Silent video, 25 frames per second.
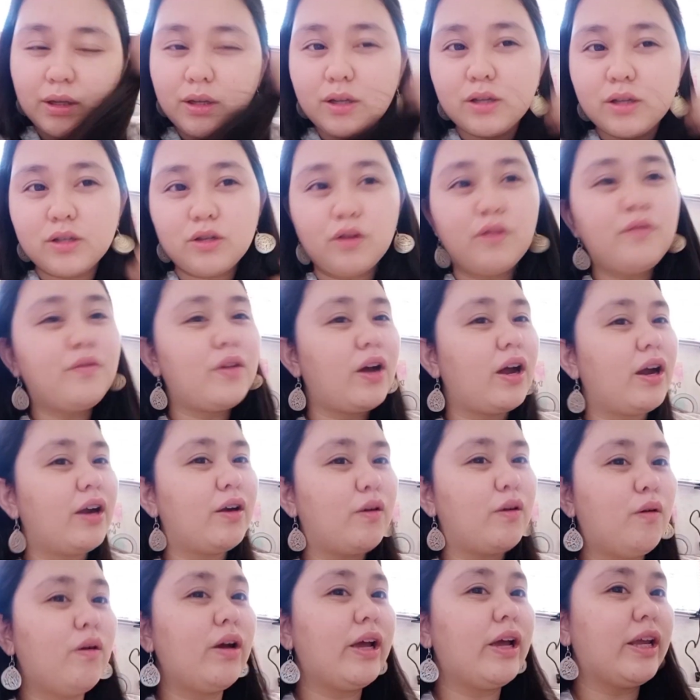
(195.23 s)
So far,
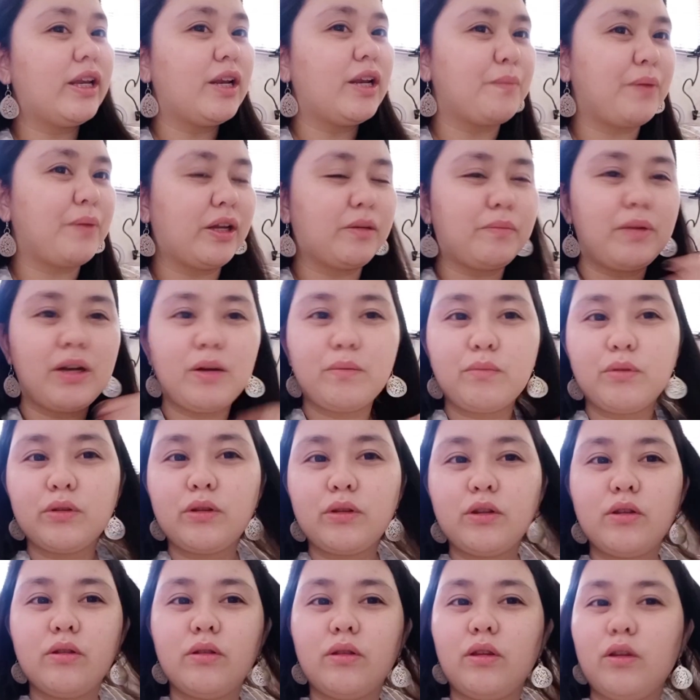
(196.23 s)
okay naman. Malambot
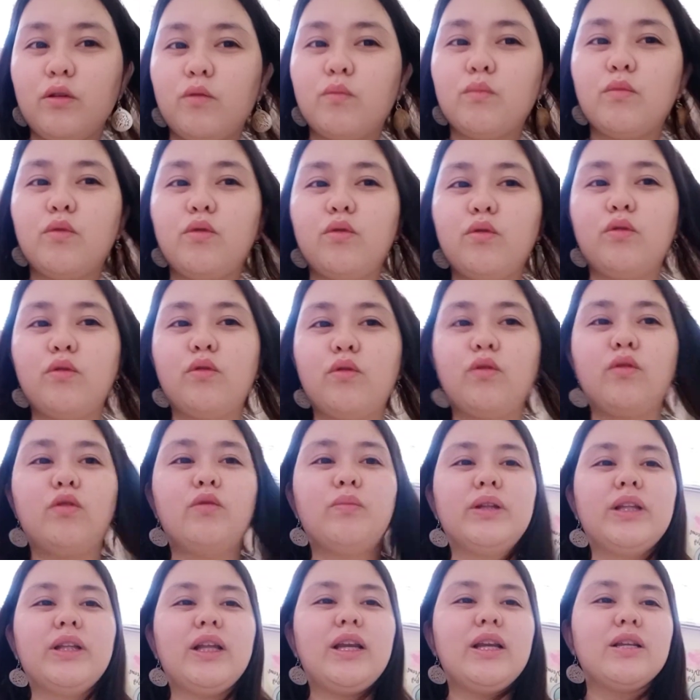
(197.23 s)
yung buhok ko.
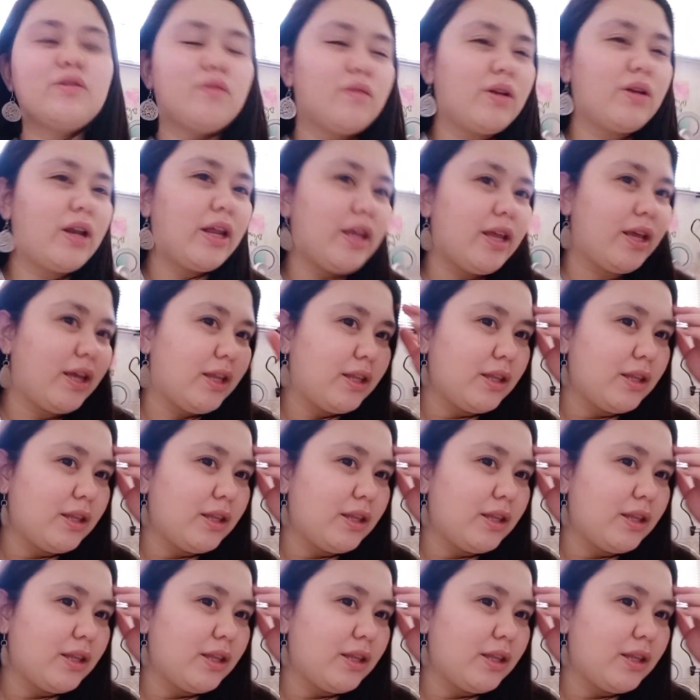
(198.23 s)
Madaling suklayin.